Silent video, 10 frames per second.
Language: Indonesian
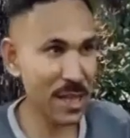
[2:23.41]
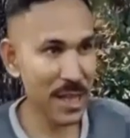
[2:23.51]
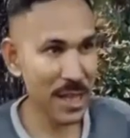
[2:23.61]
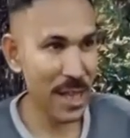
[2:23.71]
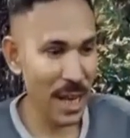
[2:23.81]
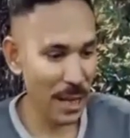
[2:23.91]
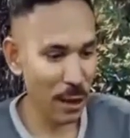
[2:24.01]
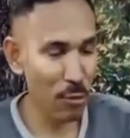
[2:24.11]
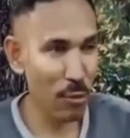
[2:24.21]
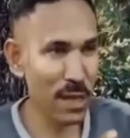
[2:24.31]
Yeah. Ada
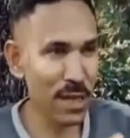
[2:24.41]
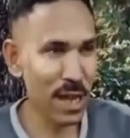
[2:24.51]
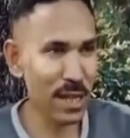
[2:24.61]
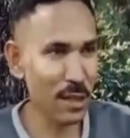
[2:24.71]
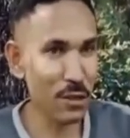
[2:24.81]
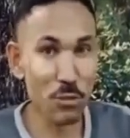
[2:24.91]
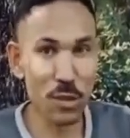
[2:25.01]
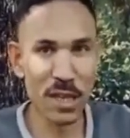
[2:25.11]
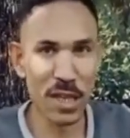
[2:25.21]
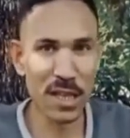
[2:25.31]
hmm. lubang di atas,
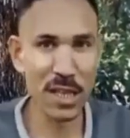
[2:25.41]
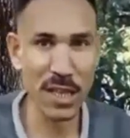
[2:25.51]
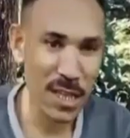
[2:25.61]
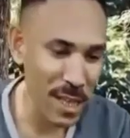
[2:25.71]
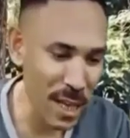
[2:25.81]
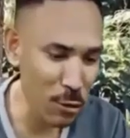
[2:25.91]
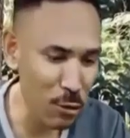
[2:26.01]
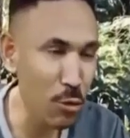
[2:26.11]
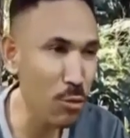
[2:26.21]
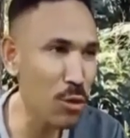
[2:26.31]
lubangnya kecil. Jadi kalau
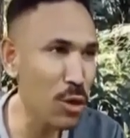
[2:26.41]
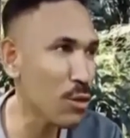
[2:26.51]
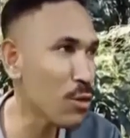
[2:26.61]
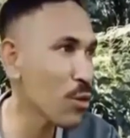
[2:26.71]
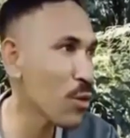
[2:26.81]
sumur itu